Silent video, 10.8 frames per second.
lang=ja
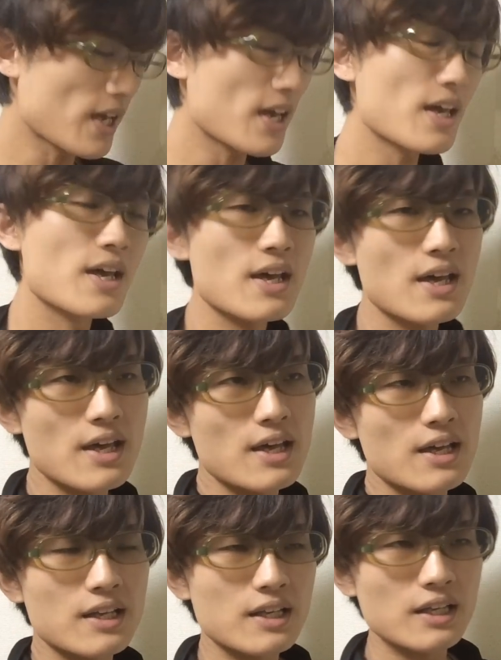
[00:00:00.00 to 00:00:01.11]
れ
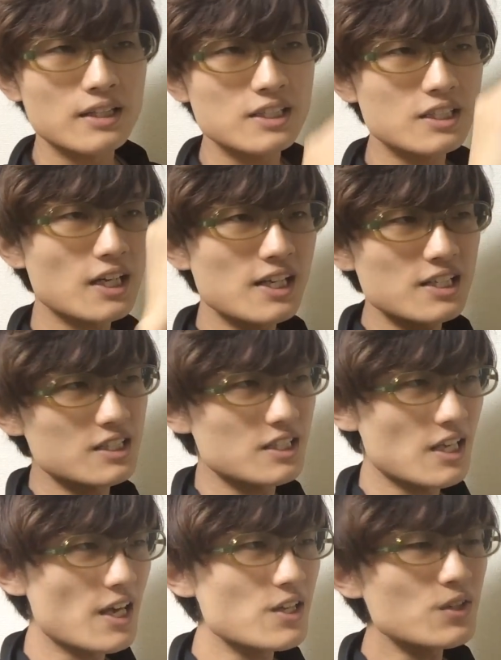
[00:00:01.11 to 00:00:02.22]
一回
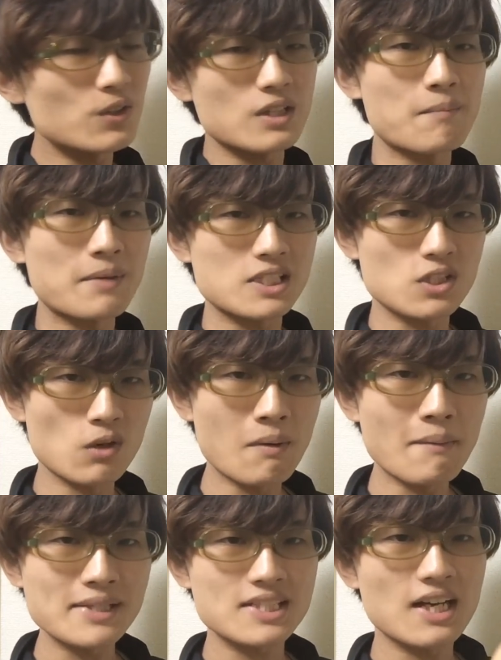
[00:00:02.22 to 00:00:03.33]
au の端末その
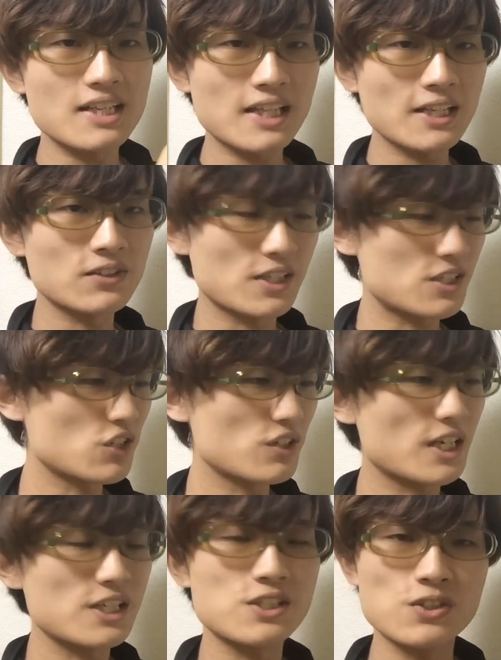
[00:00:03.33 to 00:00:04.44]
まま使えないので注意
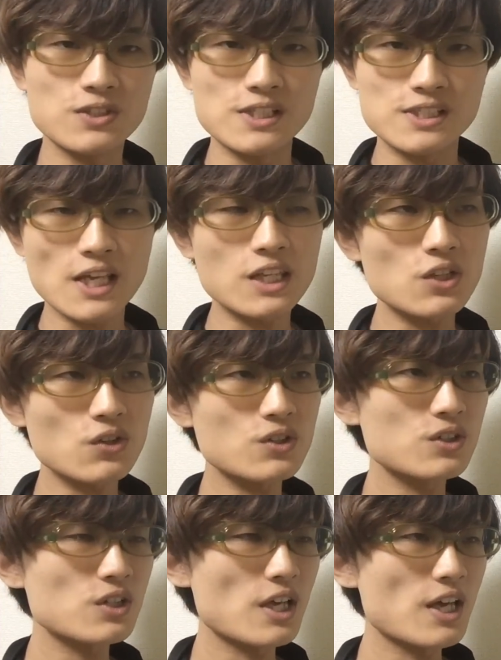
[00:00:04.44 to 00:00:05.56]
が必要です結
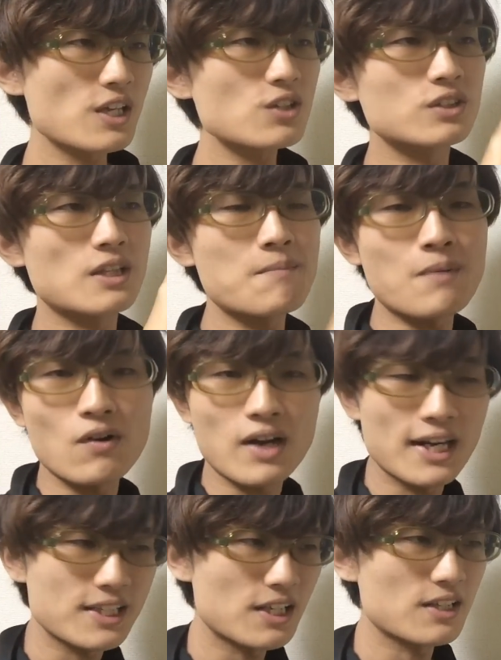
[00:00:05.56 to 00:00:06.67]
局 au の電波を
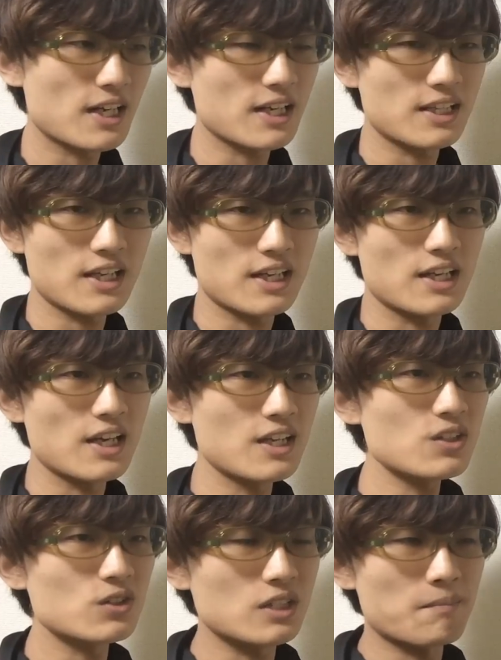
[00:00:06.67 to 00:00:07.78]
借りてるだけで
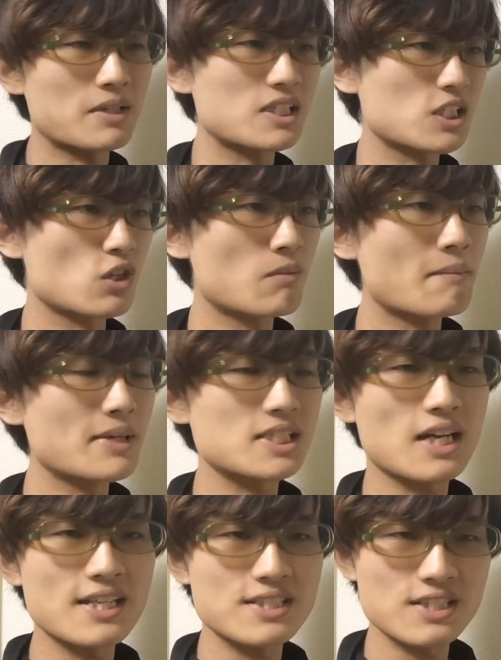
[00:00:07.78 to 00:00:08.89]
au の端末はそのまま
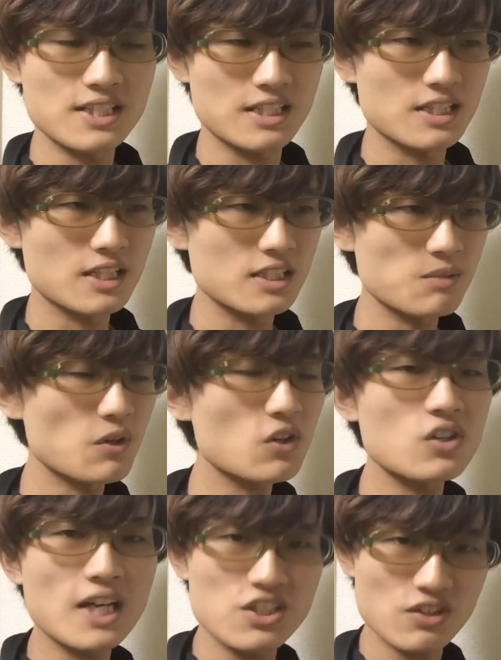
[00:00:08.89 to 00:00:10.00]
使えずに SIM
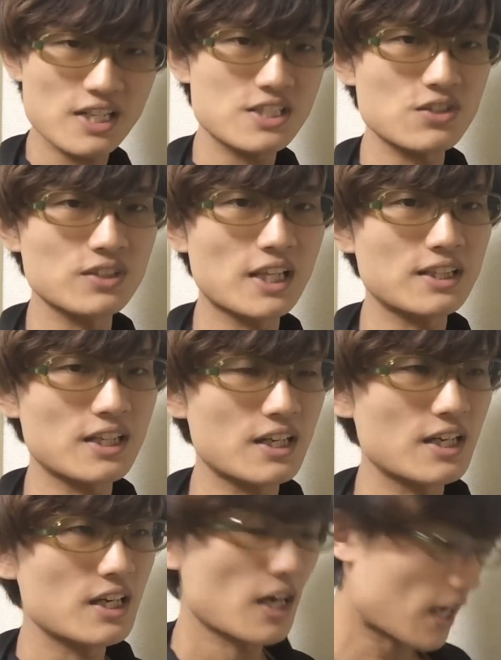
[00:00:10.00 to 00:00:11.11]
ロック解除が必要なん
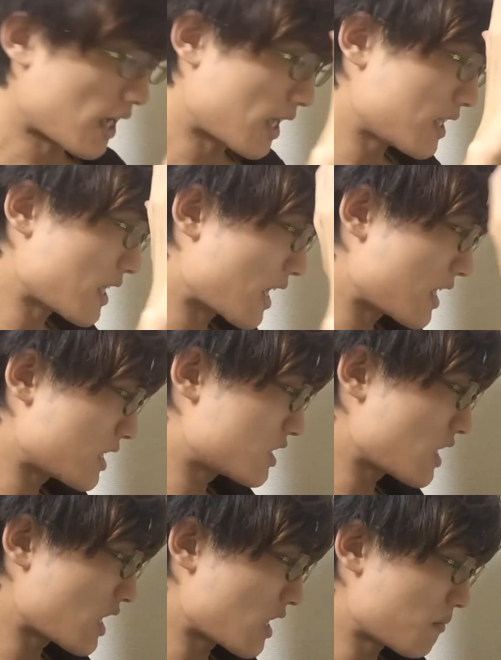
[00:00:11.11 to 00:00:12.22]
で
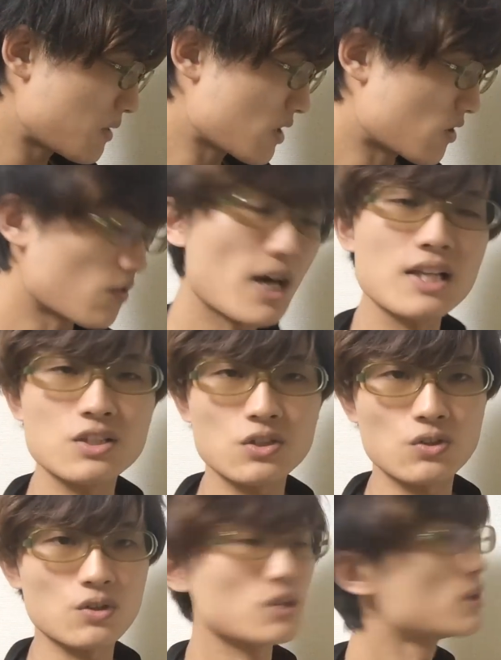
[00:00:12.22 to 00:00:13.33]
IIJMIO はちょっと